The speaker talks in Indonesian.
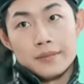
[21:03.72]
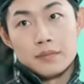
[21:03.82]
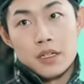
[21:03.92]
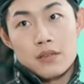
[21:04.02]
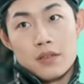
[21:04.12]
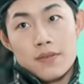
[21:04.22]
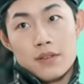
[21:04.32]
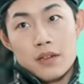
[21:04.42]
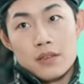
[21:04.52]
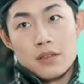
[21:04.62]
Bawa
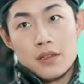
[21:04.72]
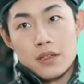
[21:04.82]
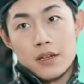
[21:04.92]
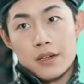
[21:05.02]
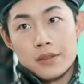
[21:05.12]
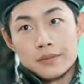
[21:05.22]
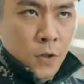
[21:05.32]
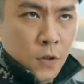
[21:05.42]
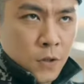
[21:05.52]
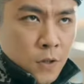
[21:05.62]
Nyonya Sun berikutnya.
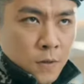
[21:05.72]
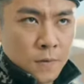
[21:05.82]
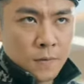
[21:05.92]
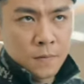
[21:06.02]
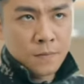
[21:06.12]
Ya.